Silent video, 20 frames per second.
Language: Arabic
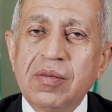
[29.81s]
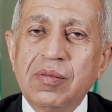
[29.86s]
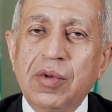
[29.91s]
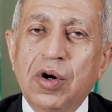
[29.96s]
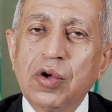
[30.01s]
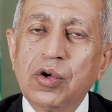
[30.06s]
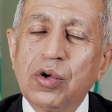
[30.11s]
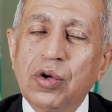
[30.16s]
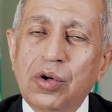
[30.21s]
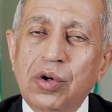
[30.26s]

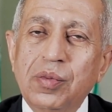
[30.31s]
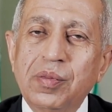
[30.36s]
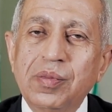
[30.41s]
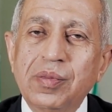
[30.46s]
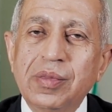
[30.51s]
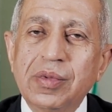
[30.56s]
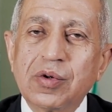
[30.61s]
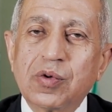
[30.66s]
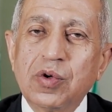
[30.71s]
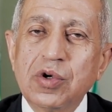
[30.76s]
بقول
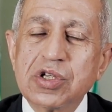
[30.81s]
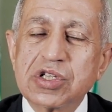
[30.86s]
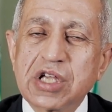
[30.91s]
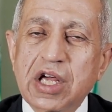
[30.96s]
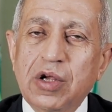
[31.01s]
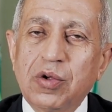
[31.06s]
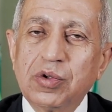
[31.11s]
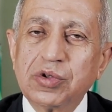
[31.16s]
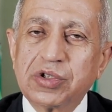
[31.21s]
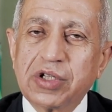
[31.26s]
لهم كل
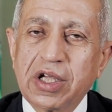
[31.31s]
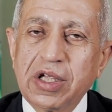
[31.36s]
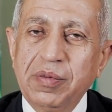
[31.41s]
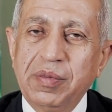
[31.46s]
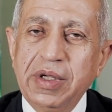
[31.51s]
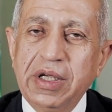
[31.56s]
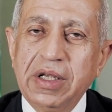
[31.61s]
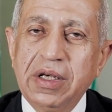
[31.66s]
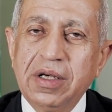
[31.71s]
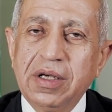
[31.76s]
سنه وانتم
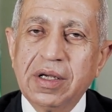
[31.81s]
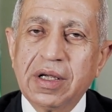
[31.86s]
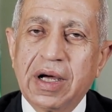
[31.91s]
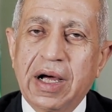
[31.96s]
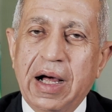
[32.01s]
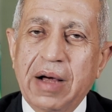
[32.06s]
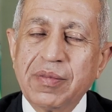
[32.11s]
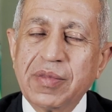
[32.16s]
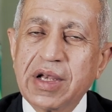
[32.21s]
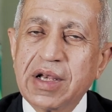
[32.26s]
طيبين
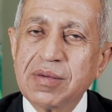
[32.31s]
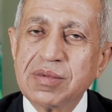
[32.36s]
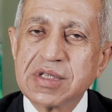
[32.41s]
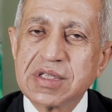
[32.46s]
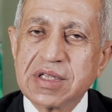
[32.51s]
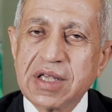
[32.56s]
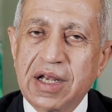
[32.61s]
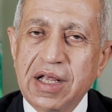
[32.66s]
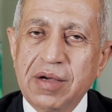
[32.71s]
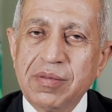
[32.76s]
الحمد لله
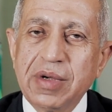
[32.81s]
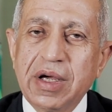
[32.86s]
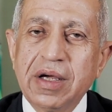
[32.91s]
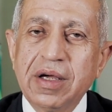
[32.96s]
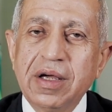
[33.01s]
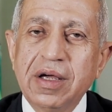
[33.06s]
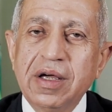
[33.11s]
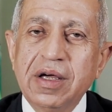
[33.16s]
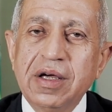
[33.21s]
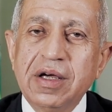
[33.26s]

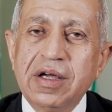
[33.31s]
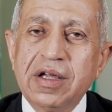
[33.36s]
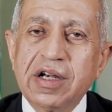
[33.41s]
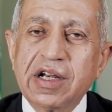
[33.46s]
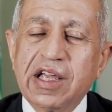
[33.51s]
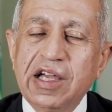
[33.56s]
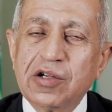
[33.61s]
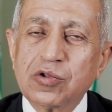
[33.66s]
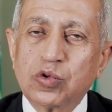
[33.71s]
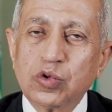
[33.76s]
بالسلامه
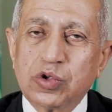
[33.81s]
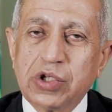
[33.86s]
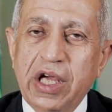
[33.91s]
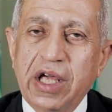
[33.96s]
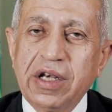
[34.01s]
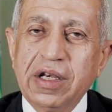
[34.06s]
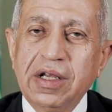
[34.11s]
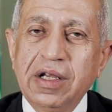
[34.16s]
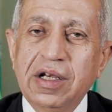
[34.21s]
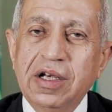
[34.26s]
رجعتوا
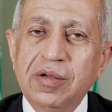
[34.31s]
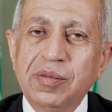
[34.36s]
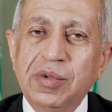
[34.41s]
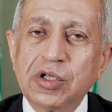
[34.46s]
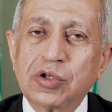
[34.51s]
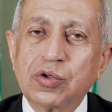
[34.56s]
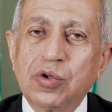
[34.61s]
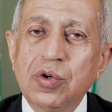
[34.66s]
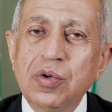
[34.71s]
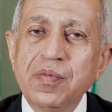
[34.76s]
تاني
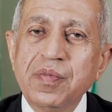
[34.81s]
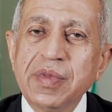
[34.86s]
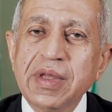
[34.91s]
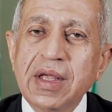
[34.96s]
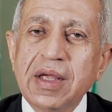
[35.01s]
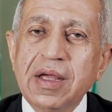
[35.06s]
لبيتكم